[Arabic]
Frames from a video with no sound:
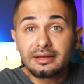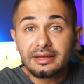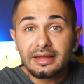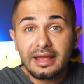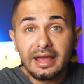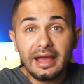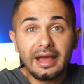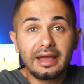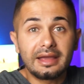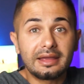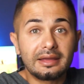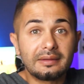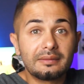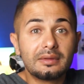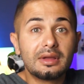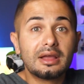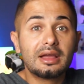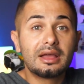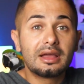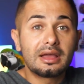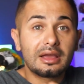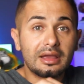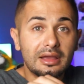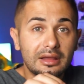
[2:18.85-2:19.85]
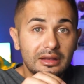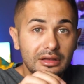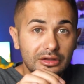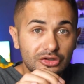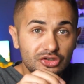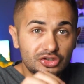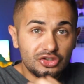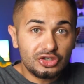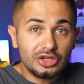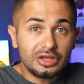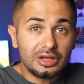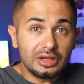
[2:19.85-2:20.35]
نهائي
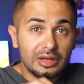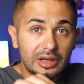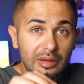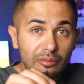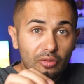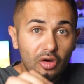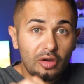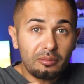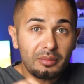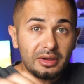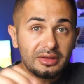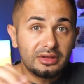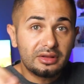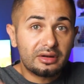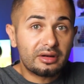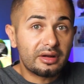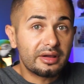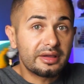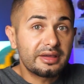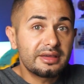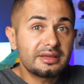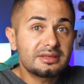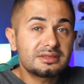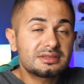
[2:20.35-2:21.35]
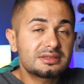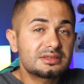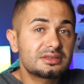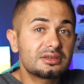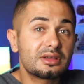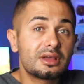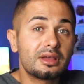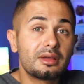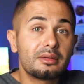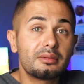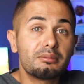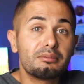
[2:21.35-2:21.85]
الشيء المهم عند
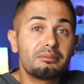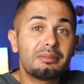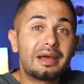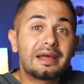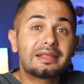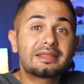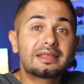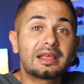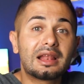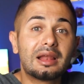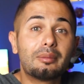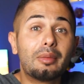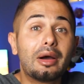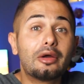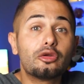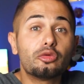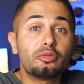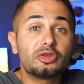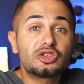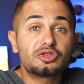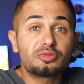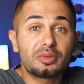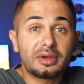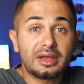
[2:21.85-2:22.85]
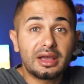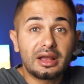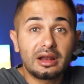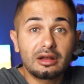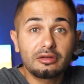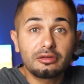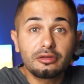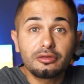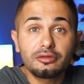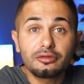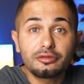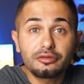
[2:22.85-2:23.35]
الرئيس ما تكلم عنه ميتش
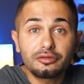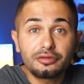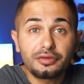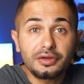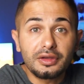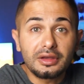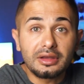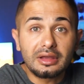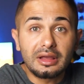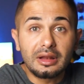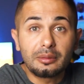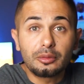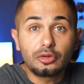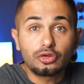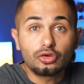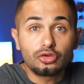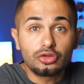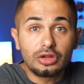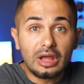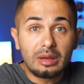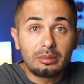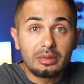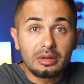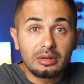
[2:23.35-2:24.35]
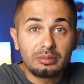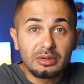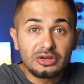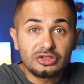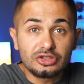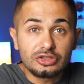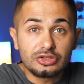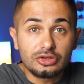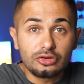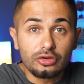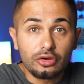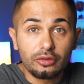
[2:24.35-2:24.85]
ماكونل في كلمته قدام
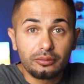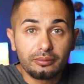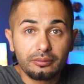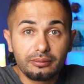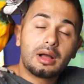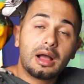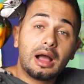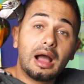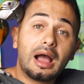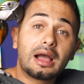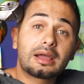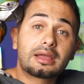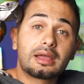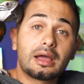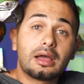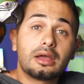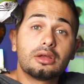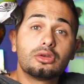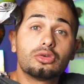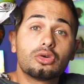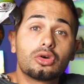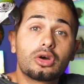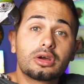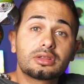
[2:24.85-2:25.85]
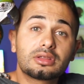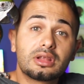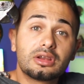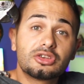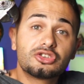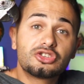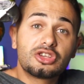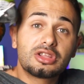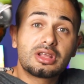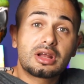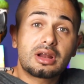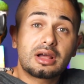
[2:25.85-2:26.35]
المجلس اليوم حكى انه الخطه
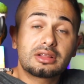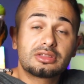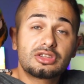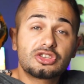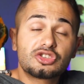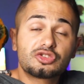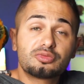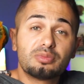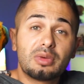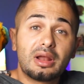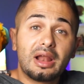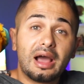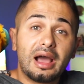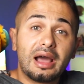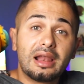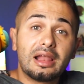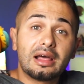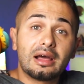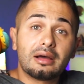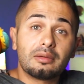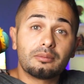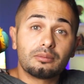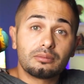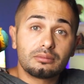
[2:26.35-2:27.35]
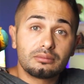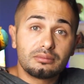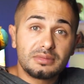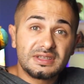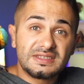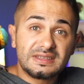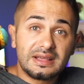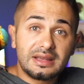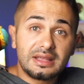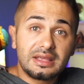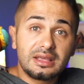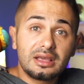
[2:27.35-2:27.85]
الجديده رح تشمل على
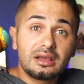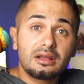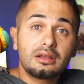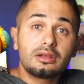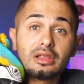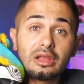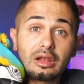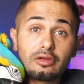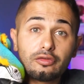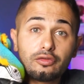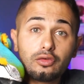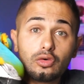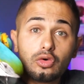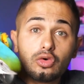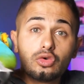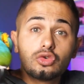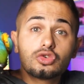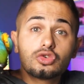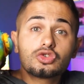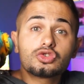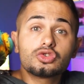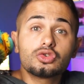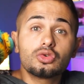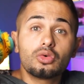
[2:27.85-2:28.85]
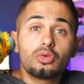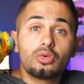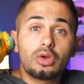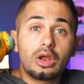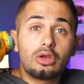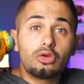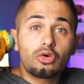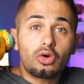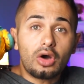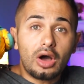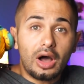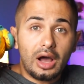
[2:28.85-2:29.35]
ميزانيه للفحوص
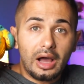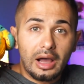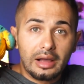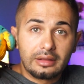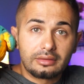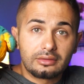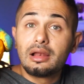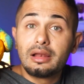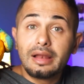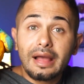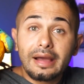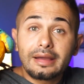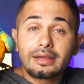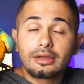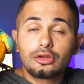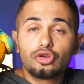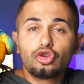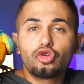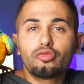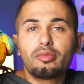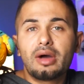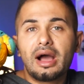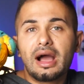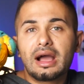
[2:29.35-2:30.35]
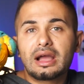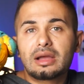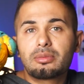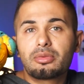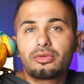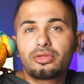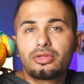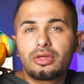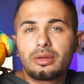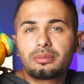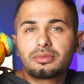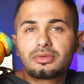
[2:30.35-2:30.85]
وللقاحات لكنه ما حكى
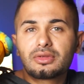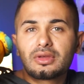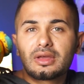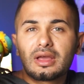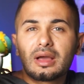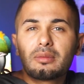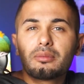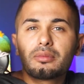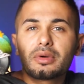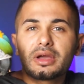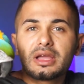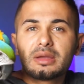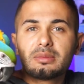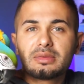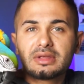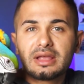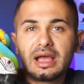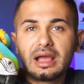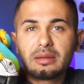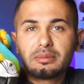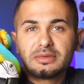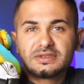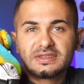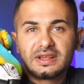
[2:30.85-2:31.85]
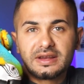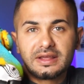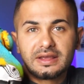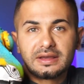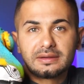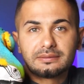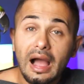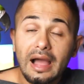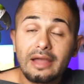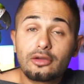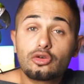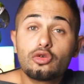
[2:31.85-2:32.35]
بالضبط كم قيمه هاي
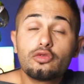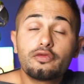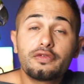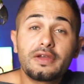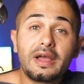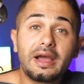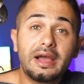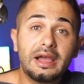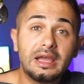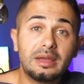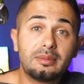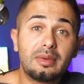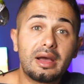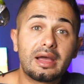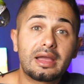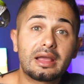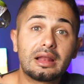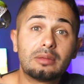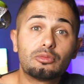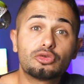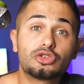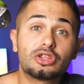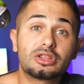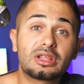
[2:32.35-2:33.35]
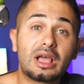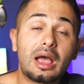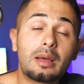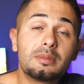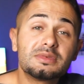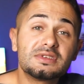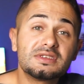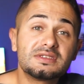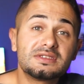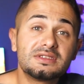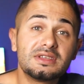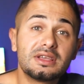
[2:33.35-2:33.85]
الميزانيه حيكون فيها حمايه لمده
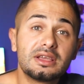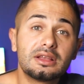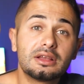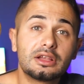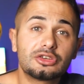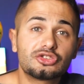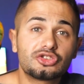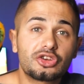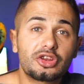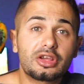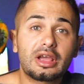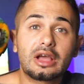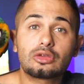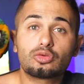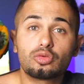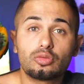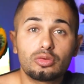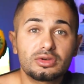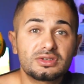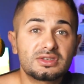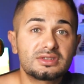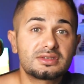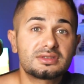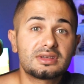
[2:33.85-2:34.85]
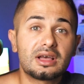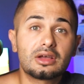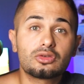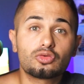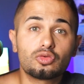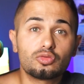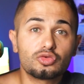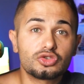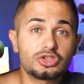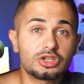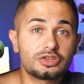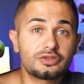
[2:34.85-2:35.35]
خمس سنين للشركات والمؤسسات
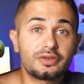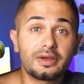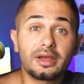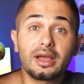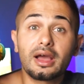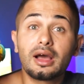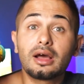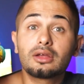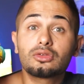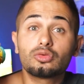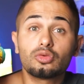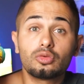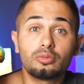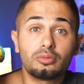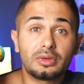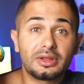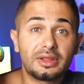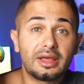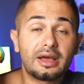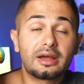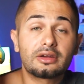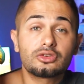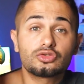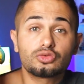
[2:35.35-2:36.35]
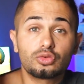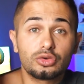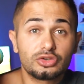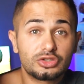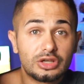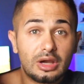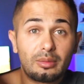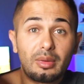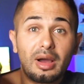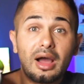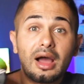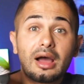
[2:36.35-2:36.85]
والمستشفيات والمدارس
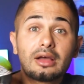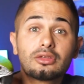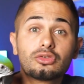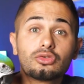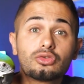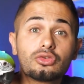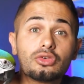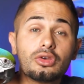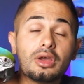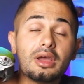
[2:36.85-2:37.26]
والجامعات